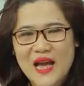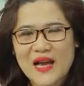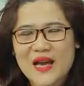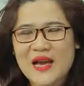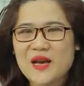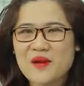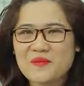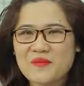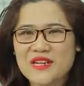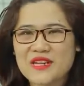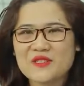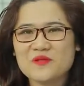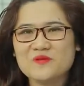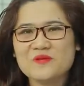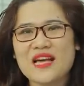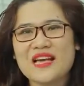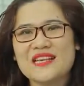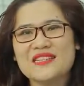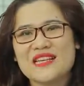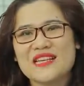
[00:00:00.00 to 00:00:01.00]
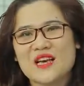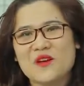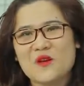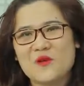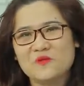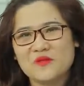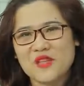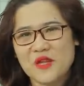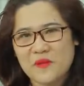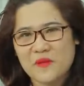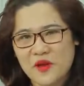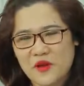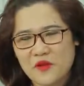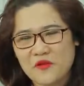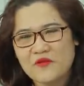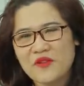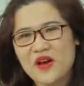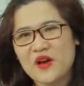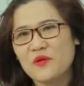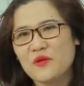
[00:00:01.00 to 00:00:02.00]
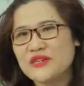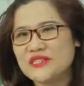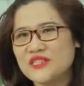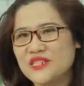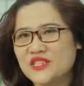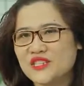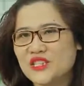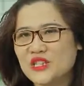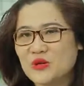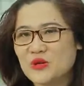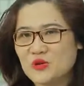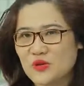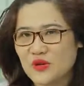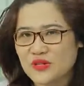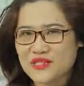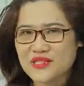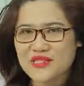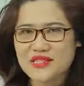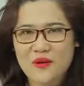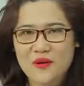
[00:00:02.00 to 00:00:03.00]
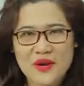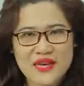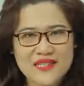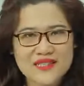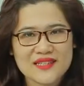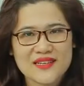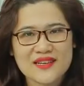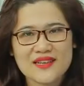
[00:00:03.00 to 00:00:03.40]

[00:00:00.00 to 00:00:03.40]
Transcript: Ngày hôm nay chúng ta sẽ cùng tìm hiểu về quy trình tiêu chuẩn 6S,